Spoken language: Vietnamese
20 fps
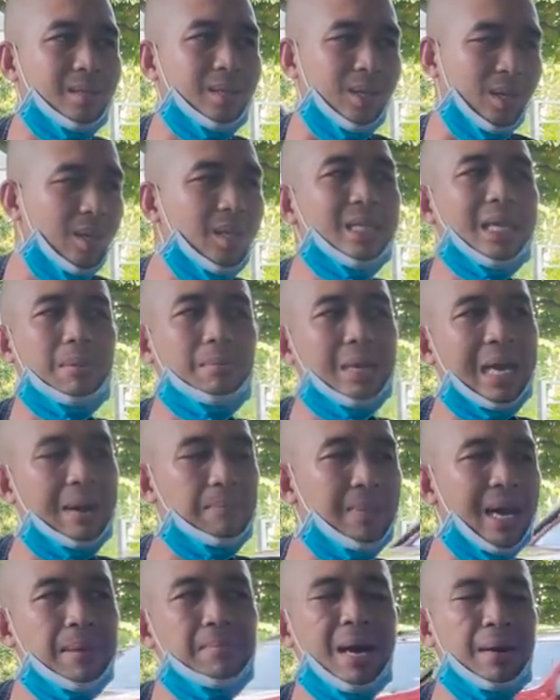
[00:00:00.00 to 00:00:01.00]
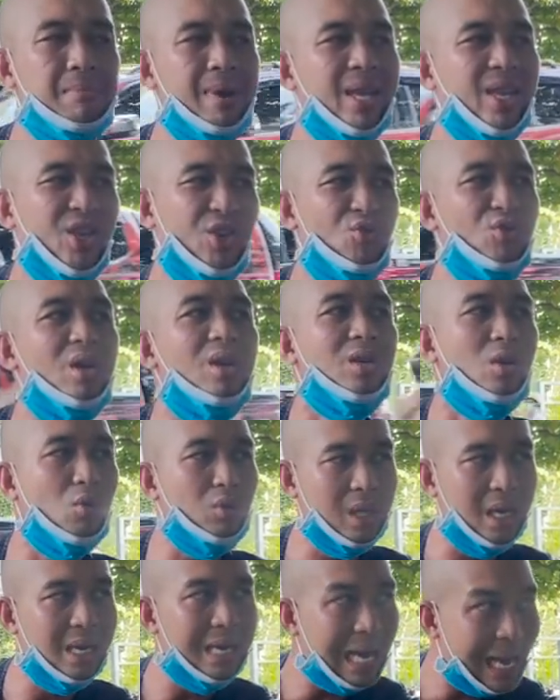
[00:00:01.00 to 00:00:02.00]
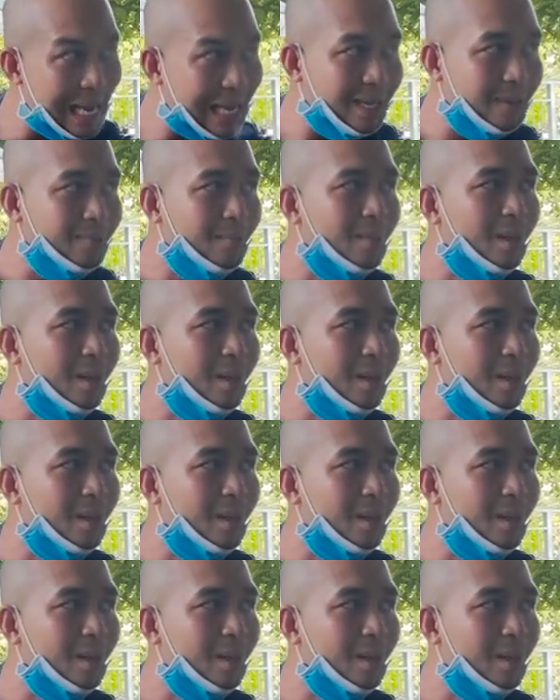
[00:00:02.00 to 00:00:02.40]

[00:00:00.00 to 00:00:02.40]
sửa xong hai mấy ba mấy triệu như con chó lát